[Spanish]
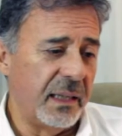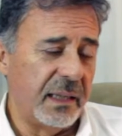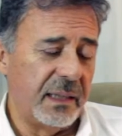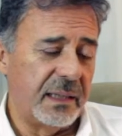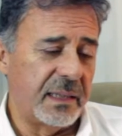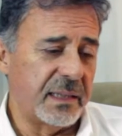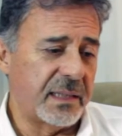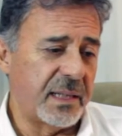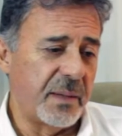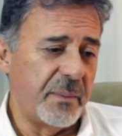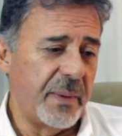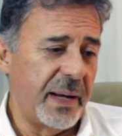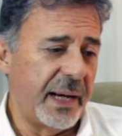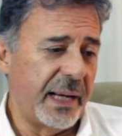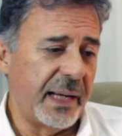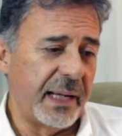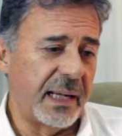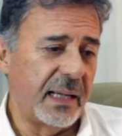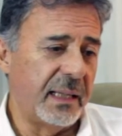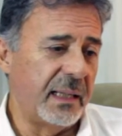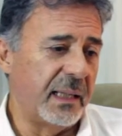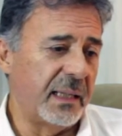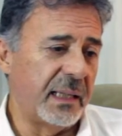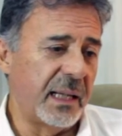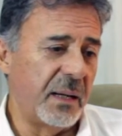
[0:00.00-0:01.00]
este, se
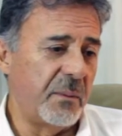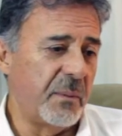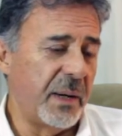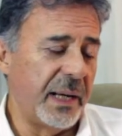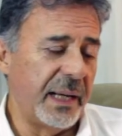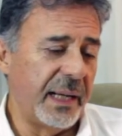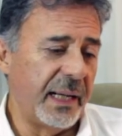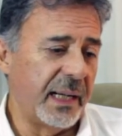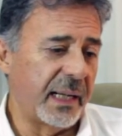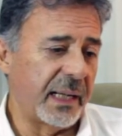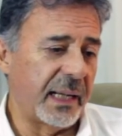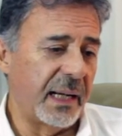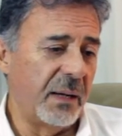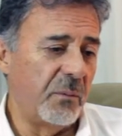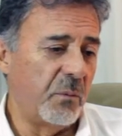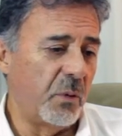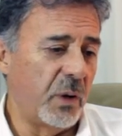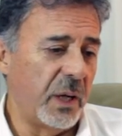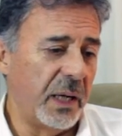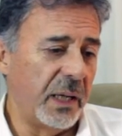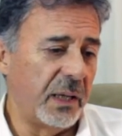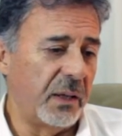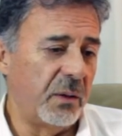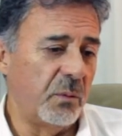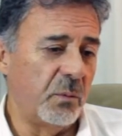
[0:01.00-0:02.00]
manejan de tal manera que la
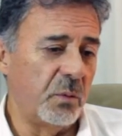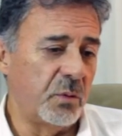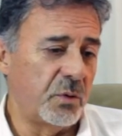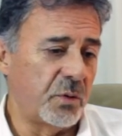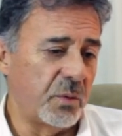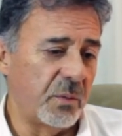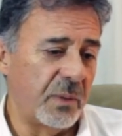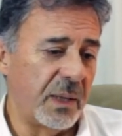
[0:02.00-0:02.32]
mujer esté mucho